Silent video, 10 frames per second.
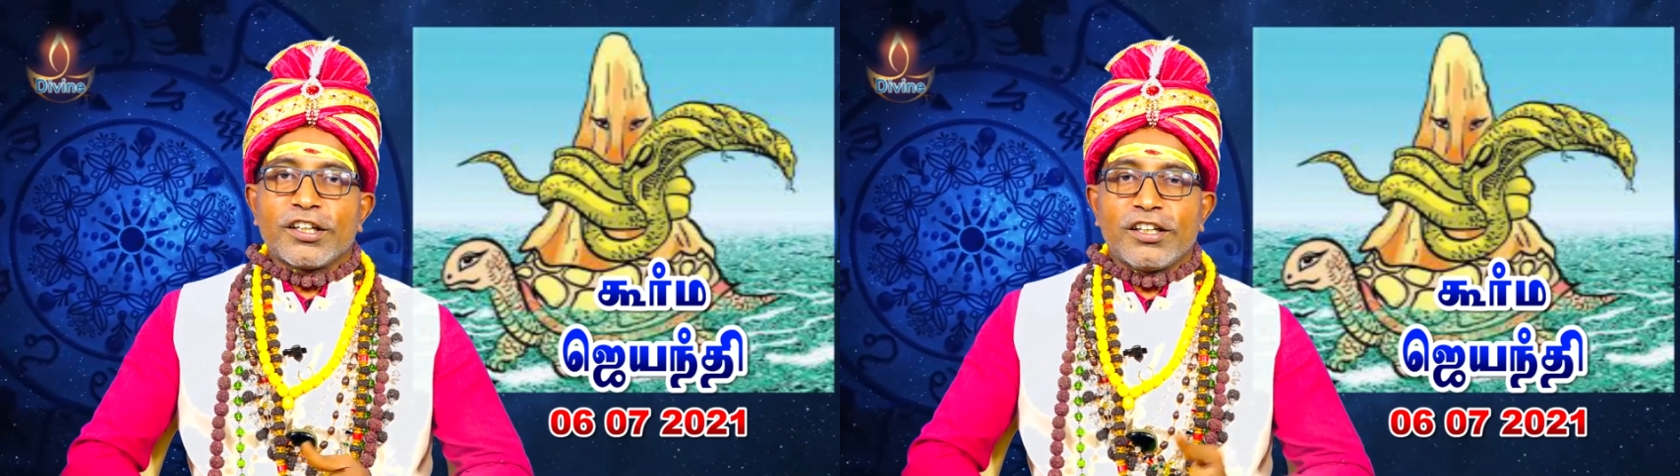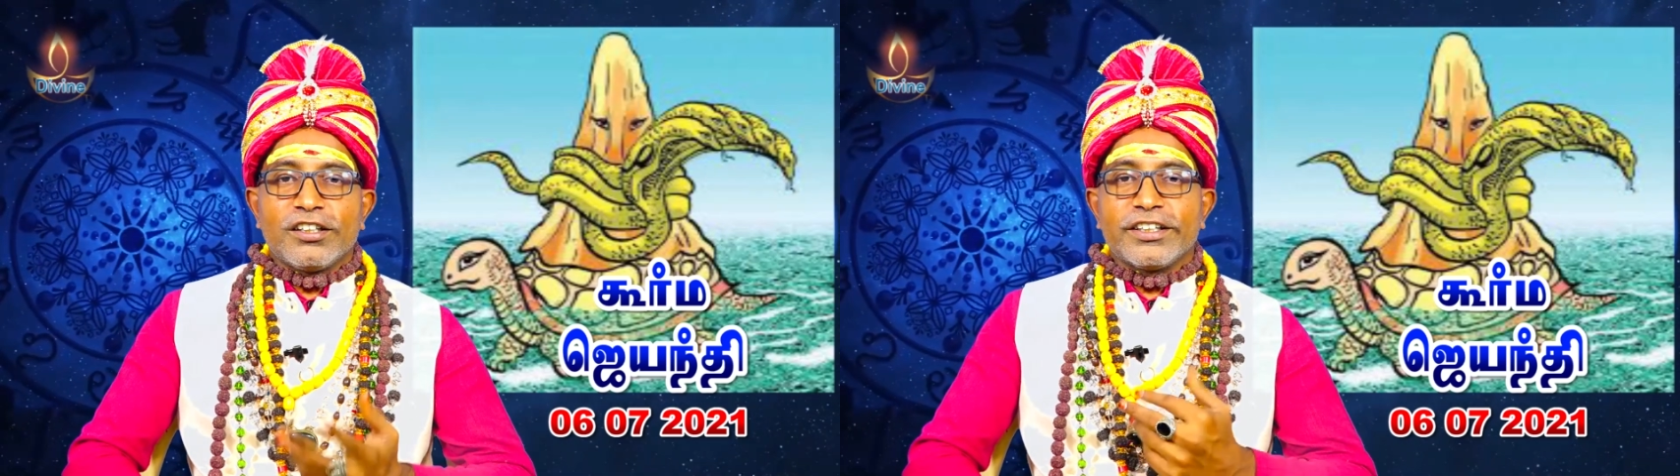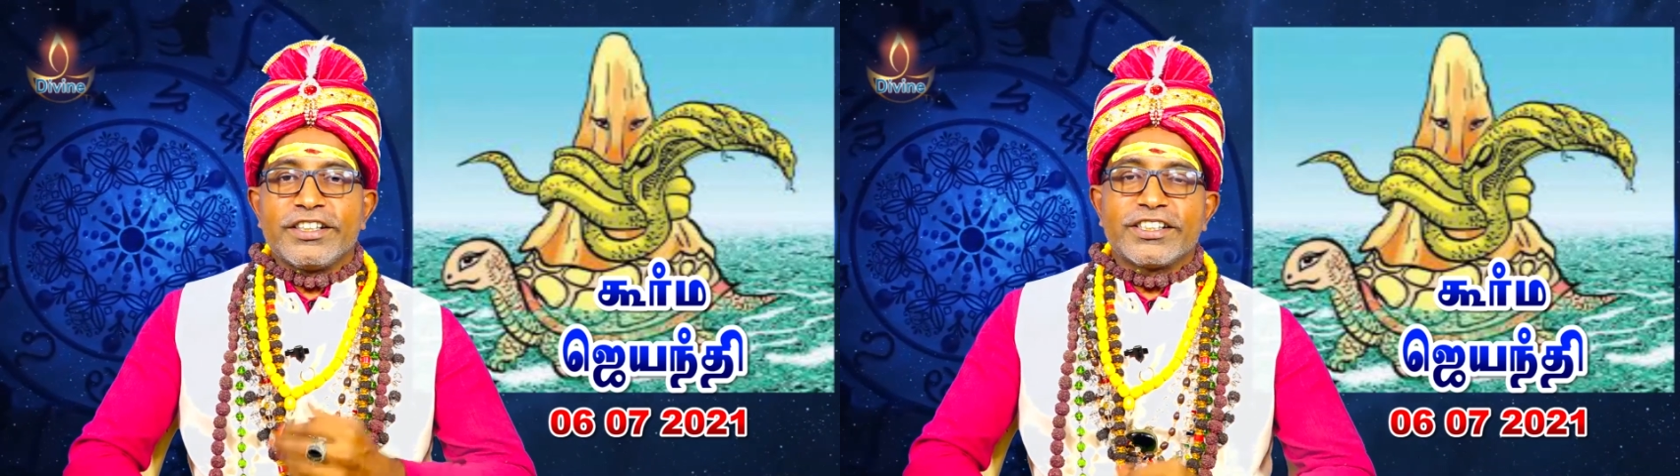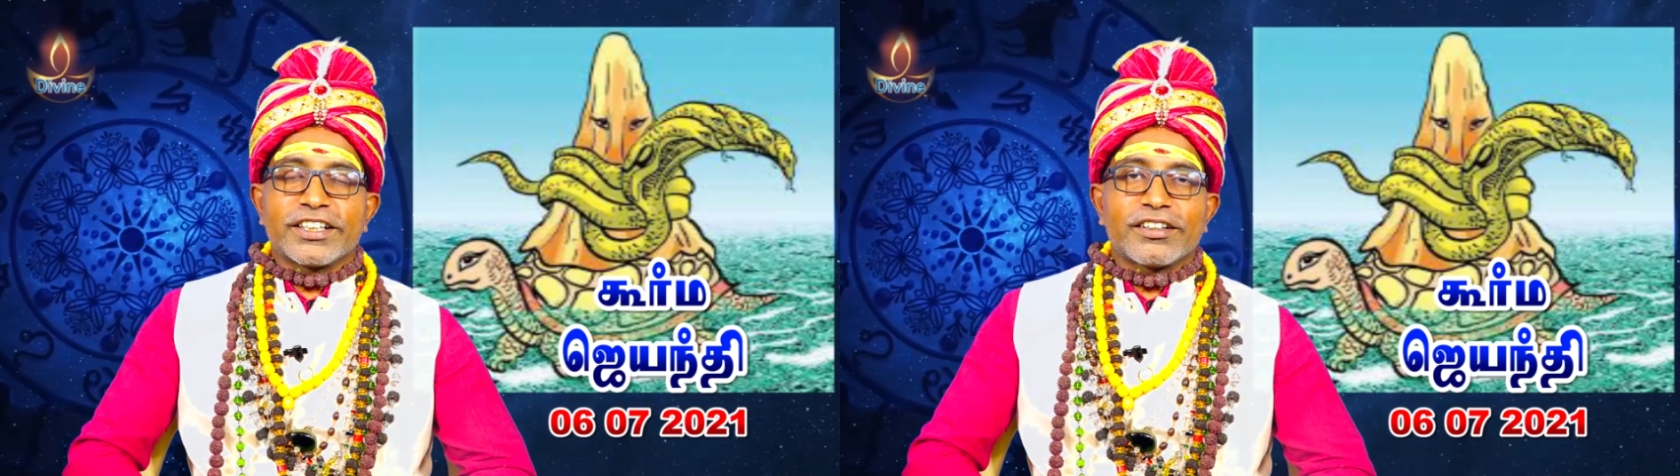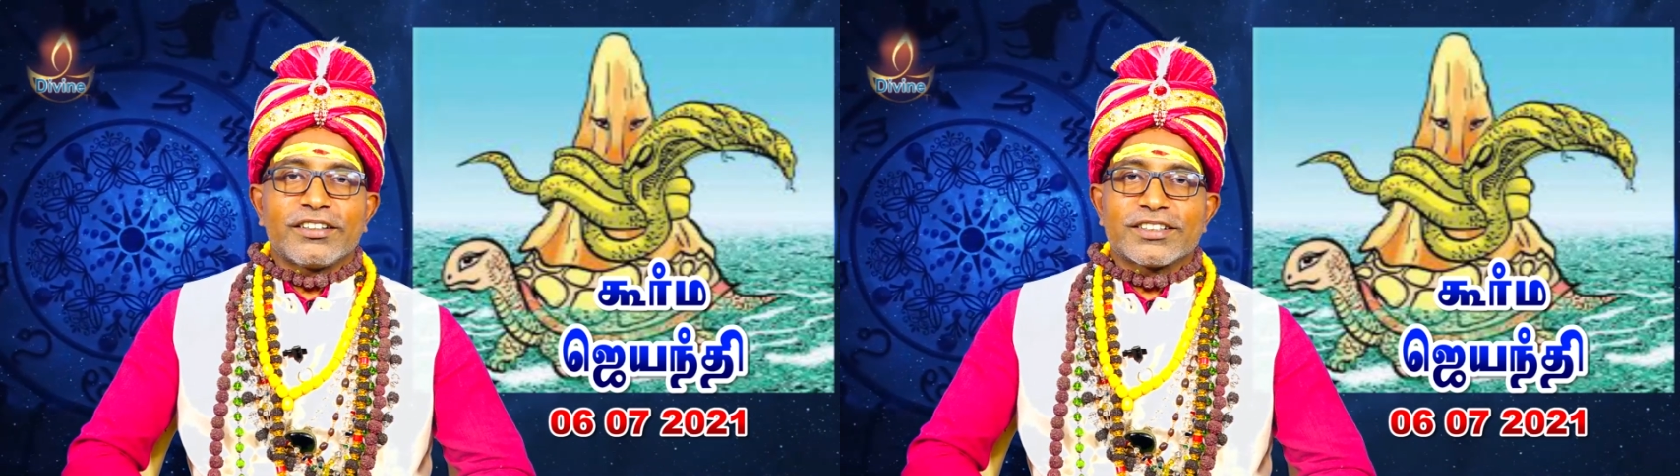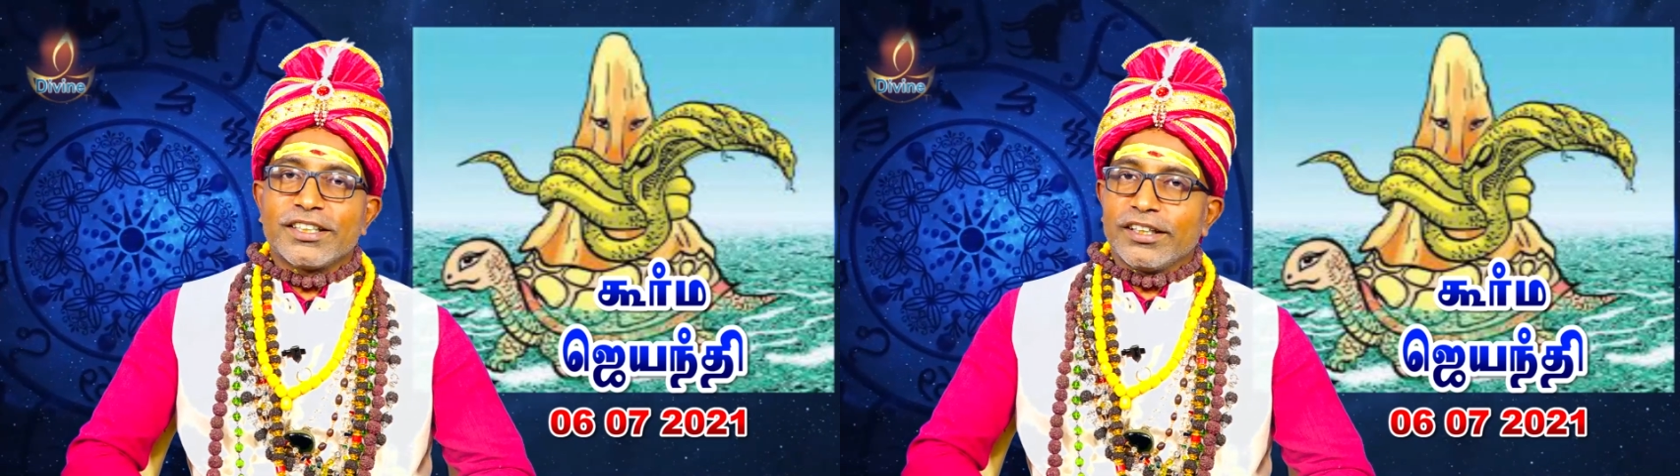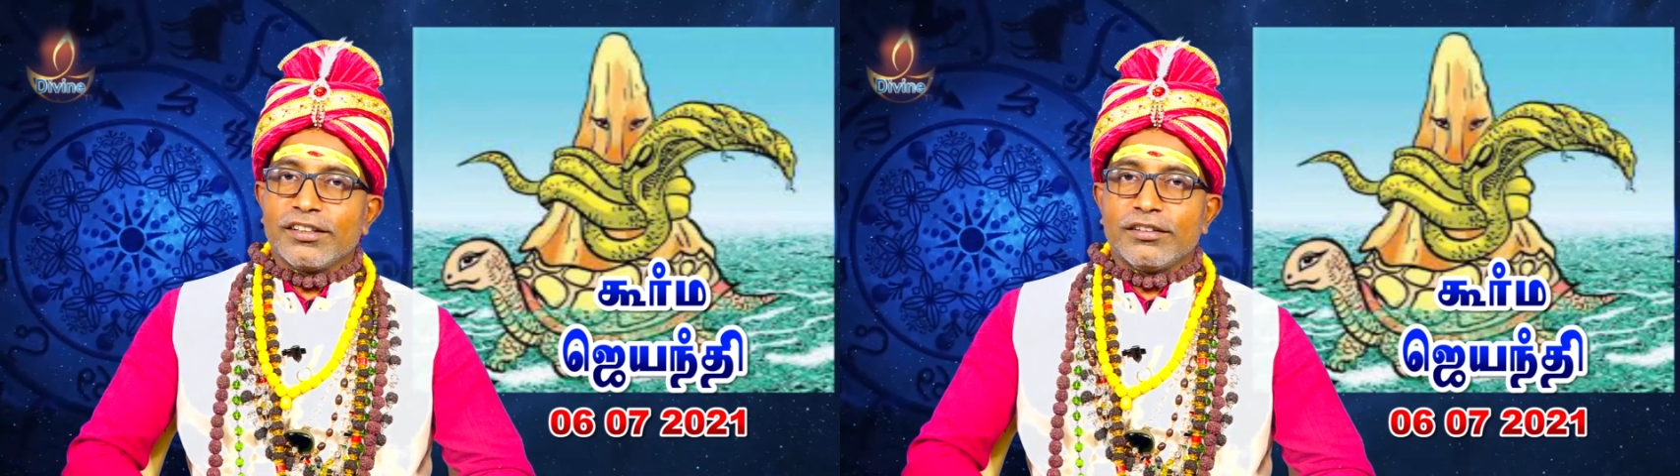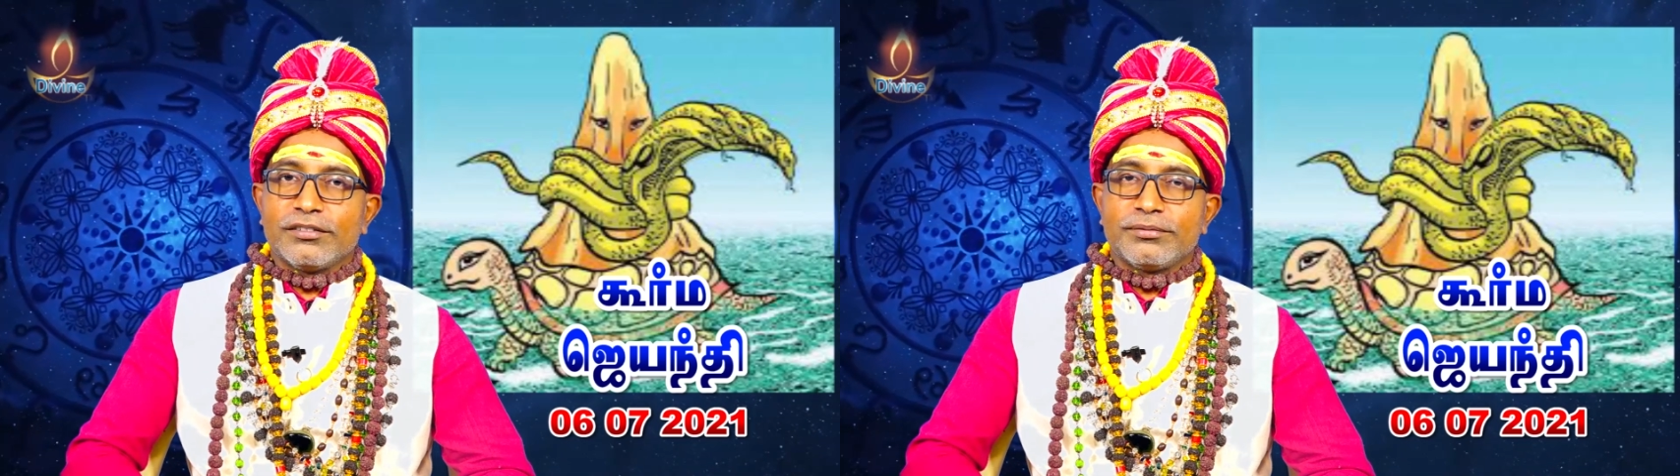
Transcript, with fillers: இருந்தாலும் தெரிஞ்சுக்கிறேன் சரிங்களா